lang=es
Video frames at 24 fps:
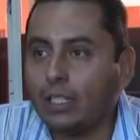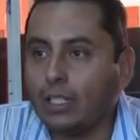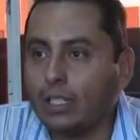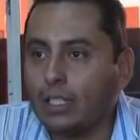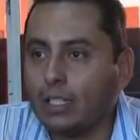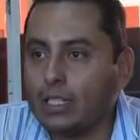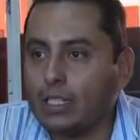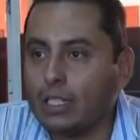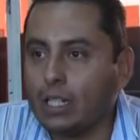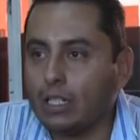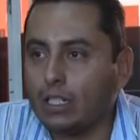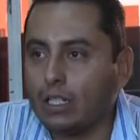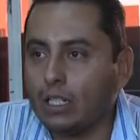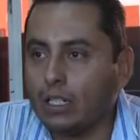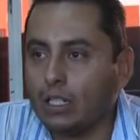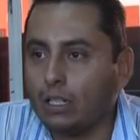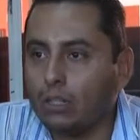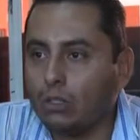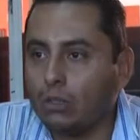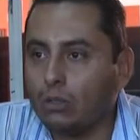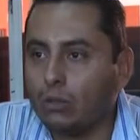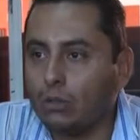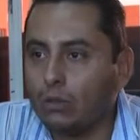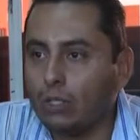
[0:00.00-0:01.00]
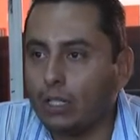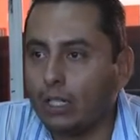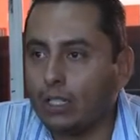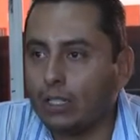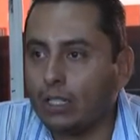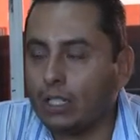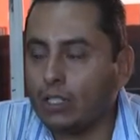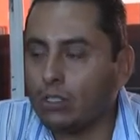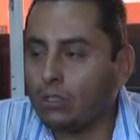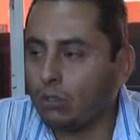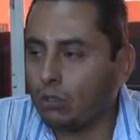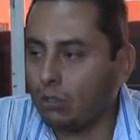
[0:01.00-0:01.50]
Eh, se ha tenido una
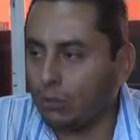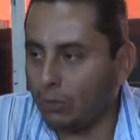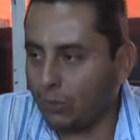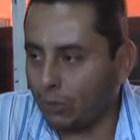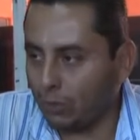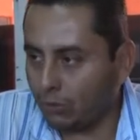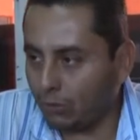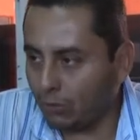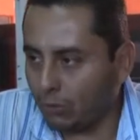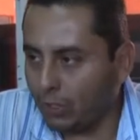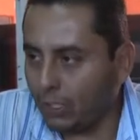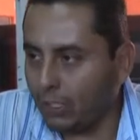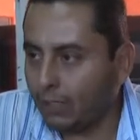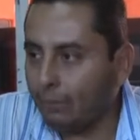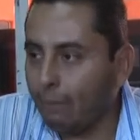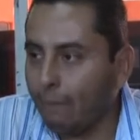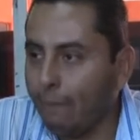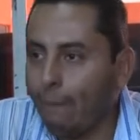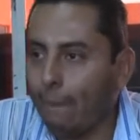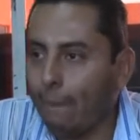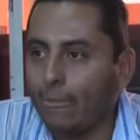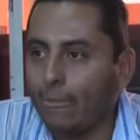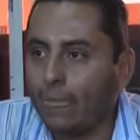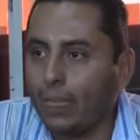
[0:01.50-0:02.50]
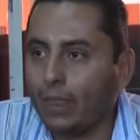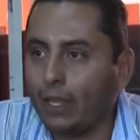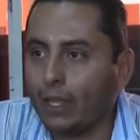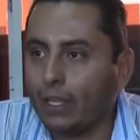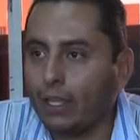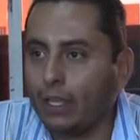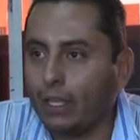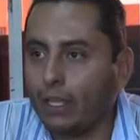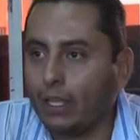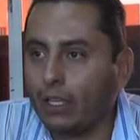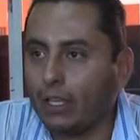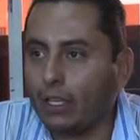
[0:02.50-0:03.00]
atención oportuna
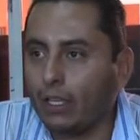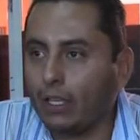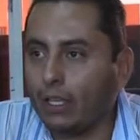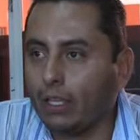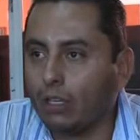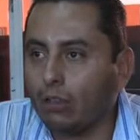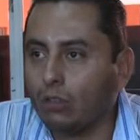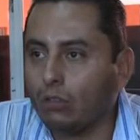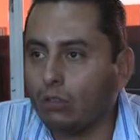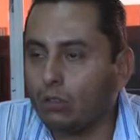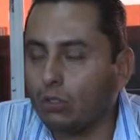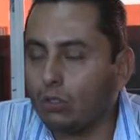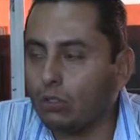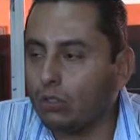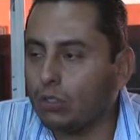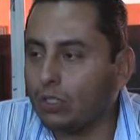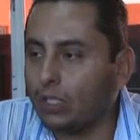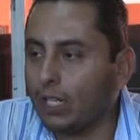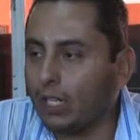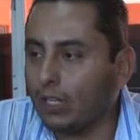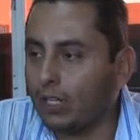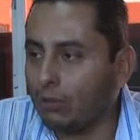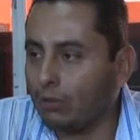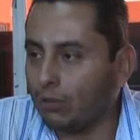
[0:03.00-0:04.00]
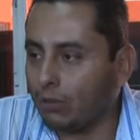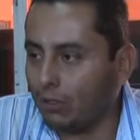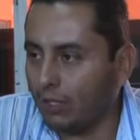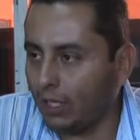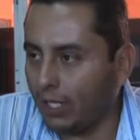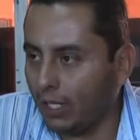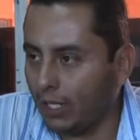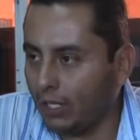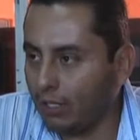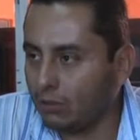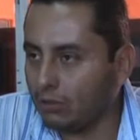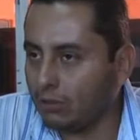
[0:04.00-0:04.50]
eh, con todos y cada uno
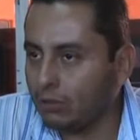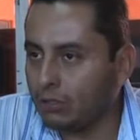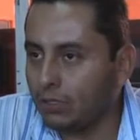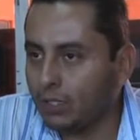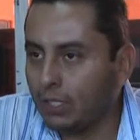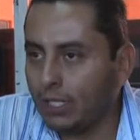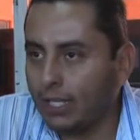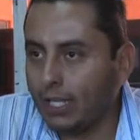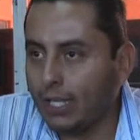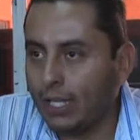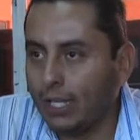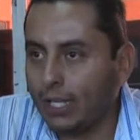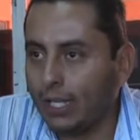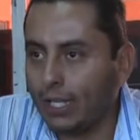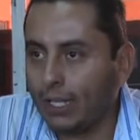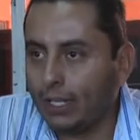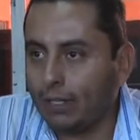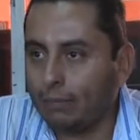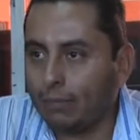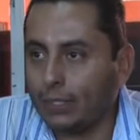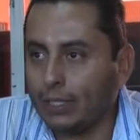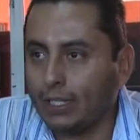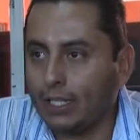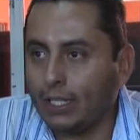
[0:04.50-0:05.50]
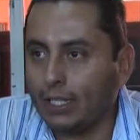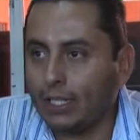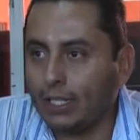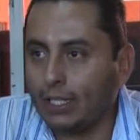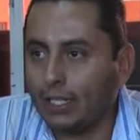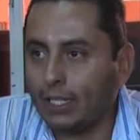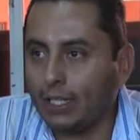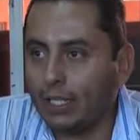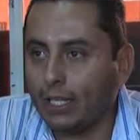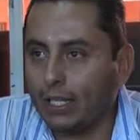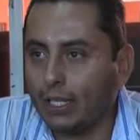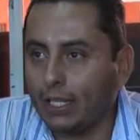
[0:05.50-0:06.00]
de ellos en materia
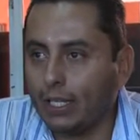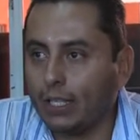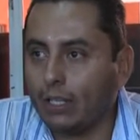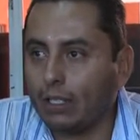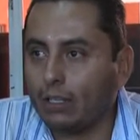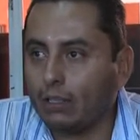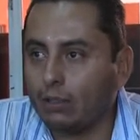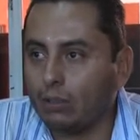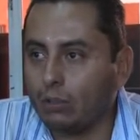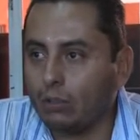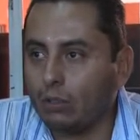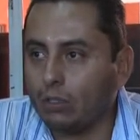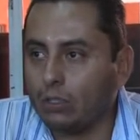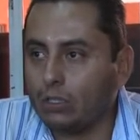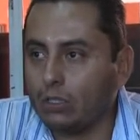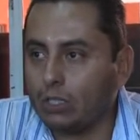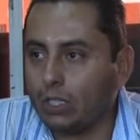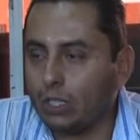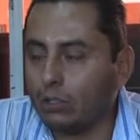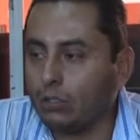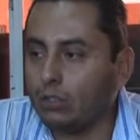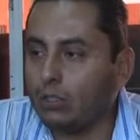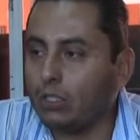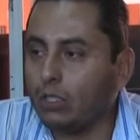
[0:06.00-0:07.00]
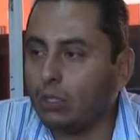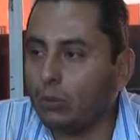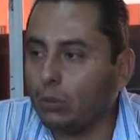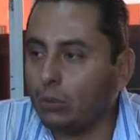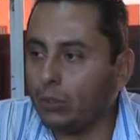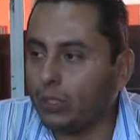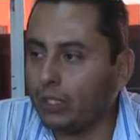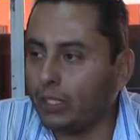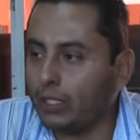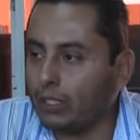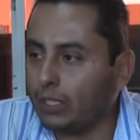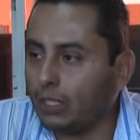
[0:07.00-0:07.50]
de que se
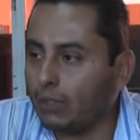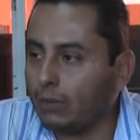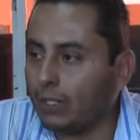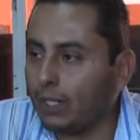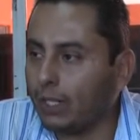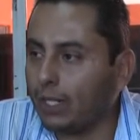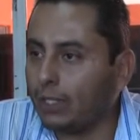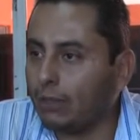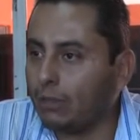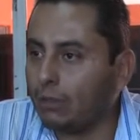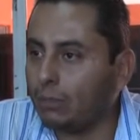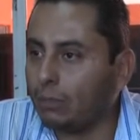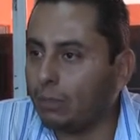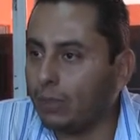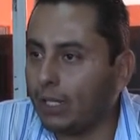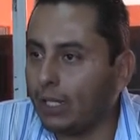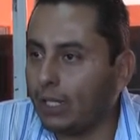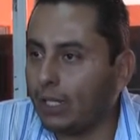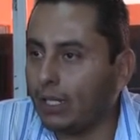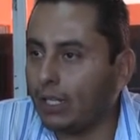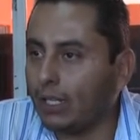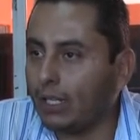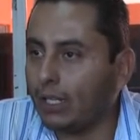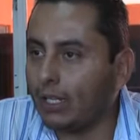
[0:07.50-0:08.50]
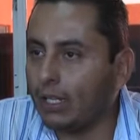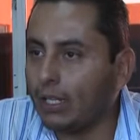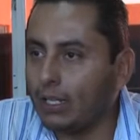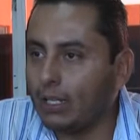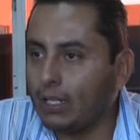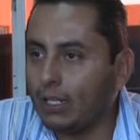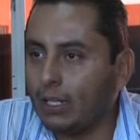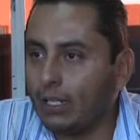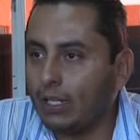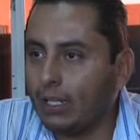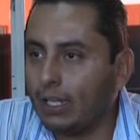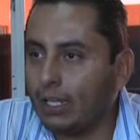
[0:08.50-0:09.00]
continúe trabajando para
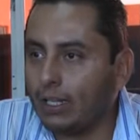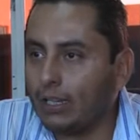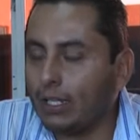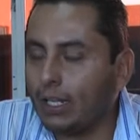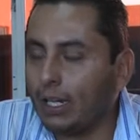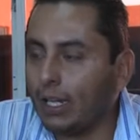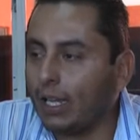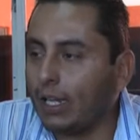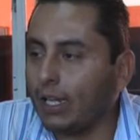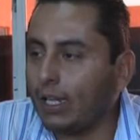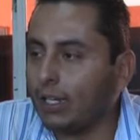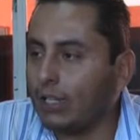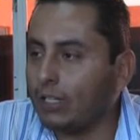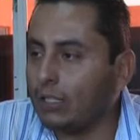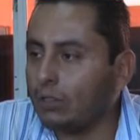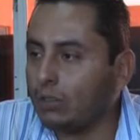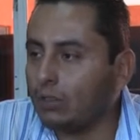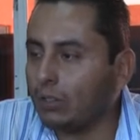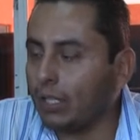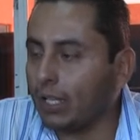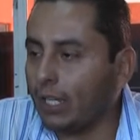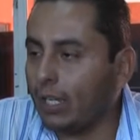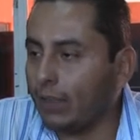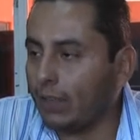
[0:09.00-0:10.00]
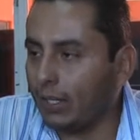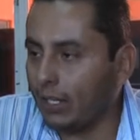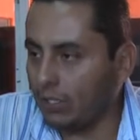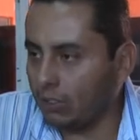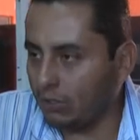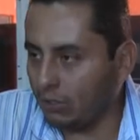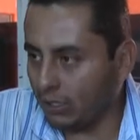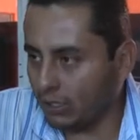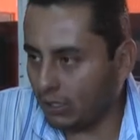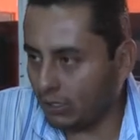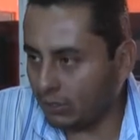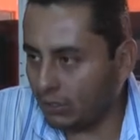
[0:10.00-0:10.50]
entregarles lo que a
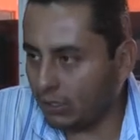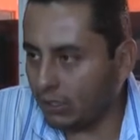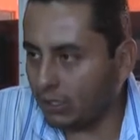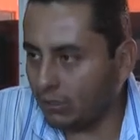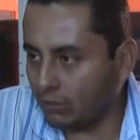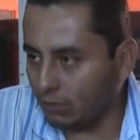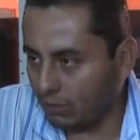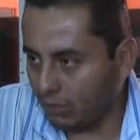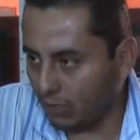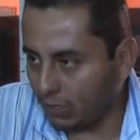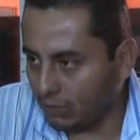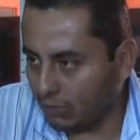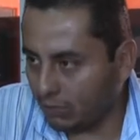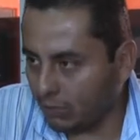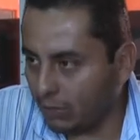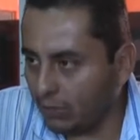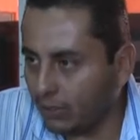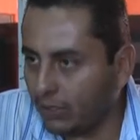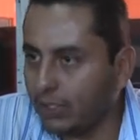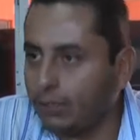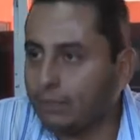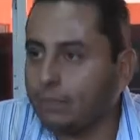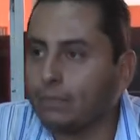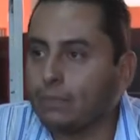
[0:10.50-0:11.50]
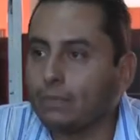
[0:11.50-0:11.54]
derecho les corresponde.